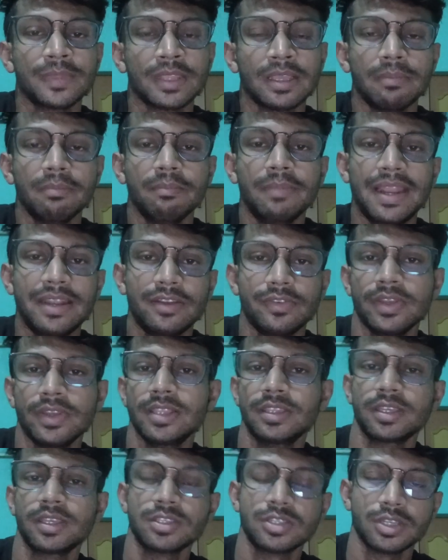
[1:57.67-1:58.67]
ব্যাটারি হেলথকে
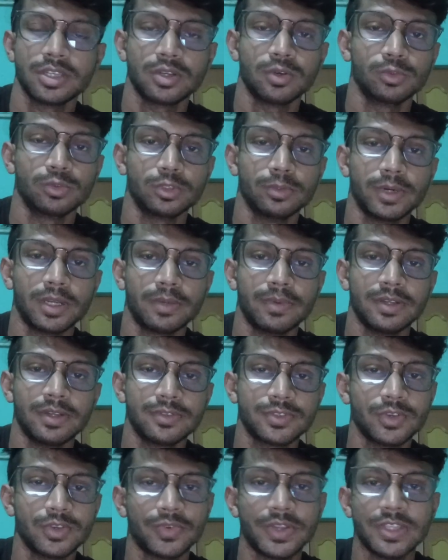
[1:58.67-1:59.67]
চেক করতে পারবেন সো
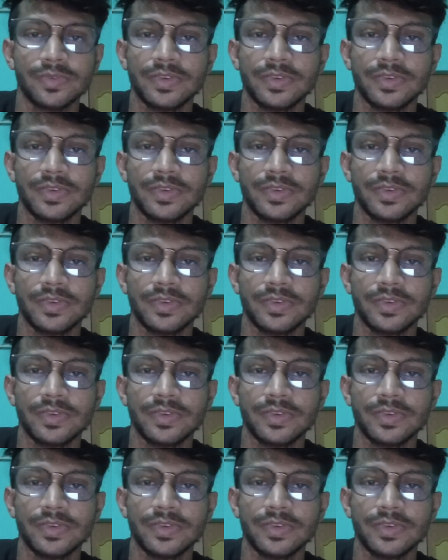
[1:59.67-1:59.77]
ফ্রেন্ডস ভিডিও